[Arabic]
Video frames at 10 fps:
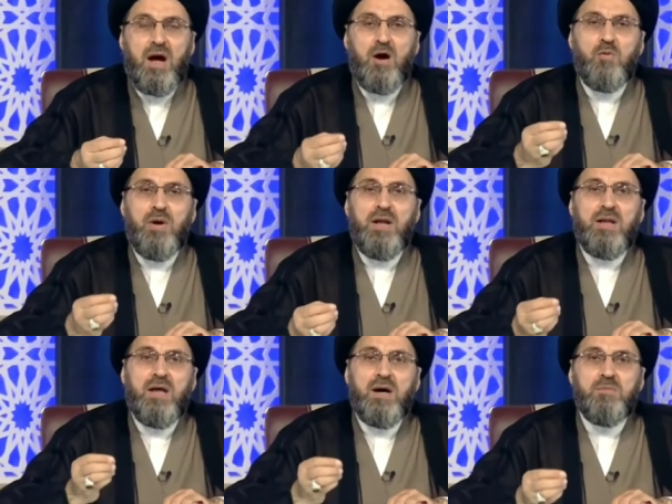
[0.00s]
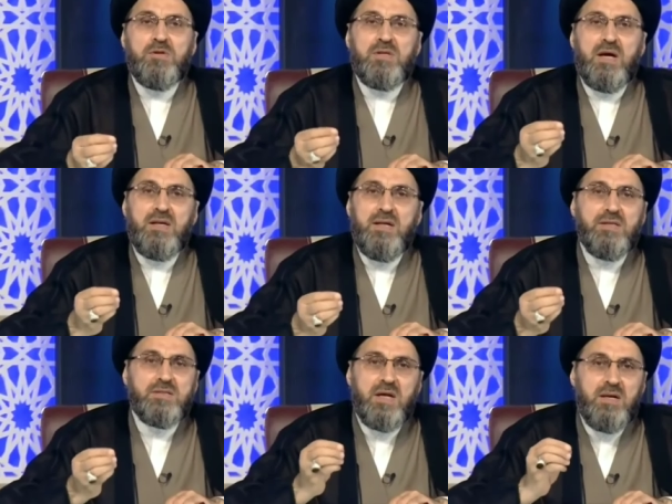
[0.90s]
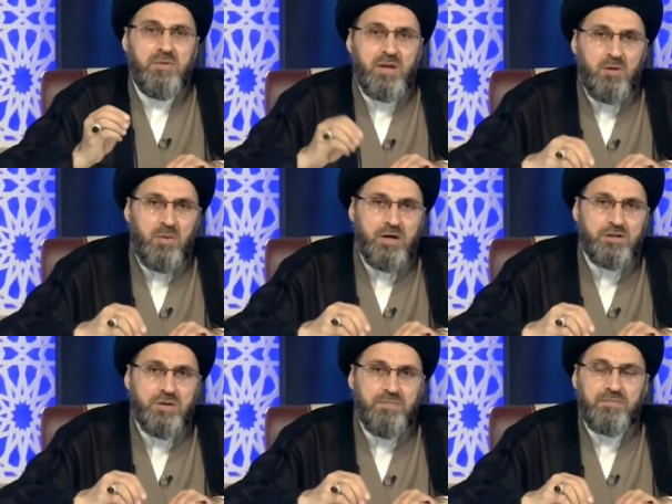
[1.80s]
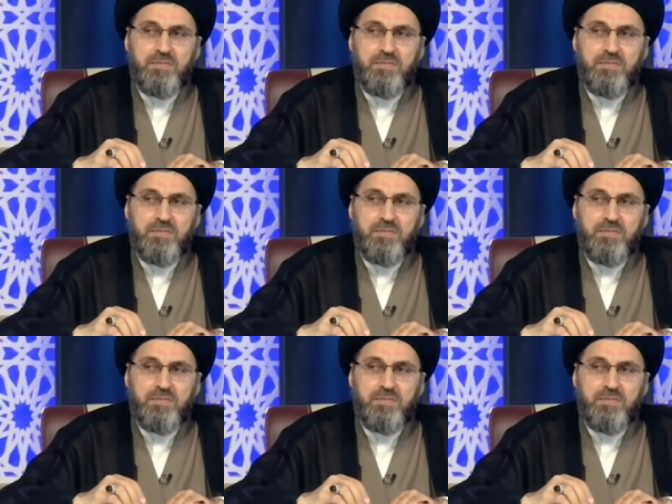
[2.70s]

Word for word: اولا لابد ان ينتهي من الواجب